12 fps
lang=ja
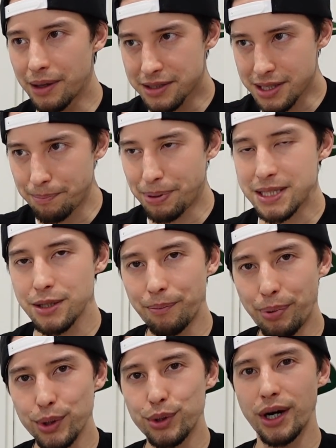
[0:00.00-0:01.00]
先発の
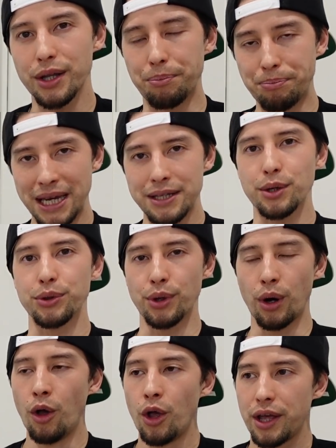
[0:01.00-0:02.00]
ポイントガード、ペイトン
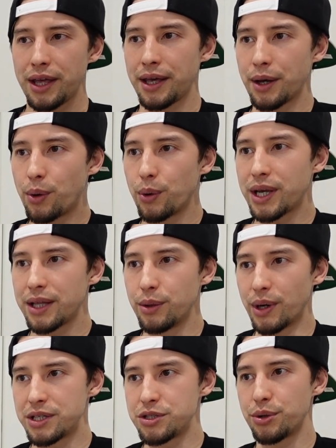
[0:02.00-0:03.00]
の、え貢献度
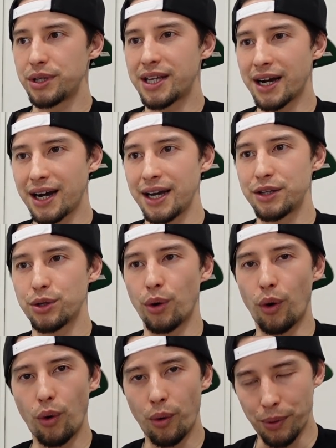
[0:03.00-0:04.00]
は非常に高い
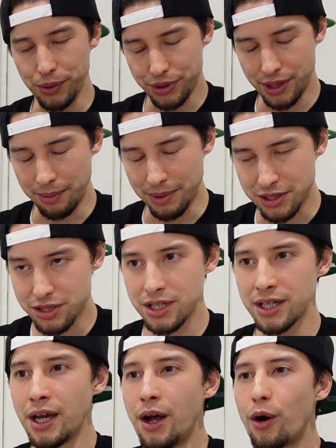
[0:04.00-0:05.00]
と思っています
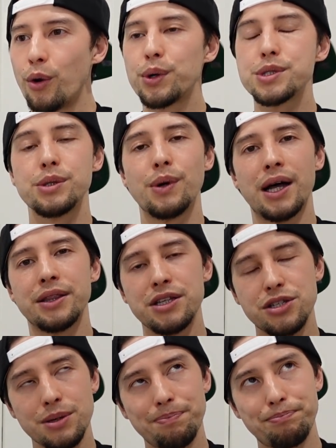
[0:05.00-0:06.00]
し、ローズは
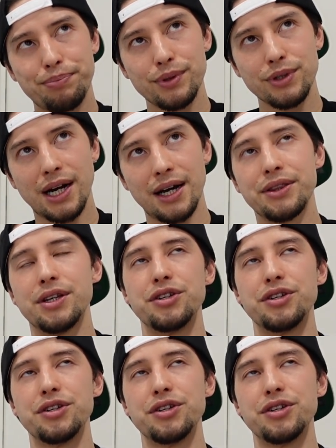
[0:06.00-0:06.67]
20分間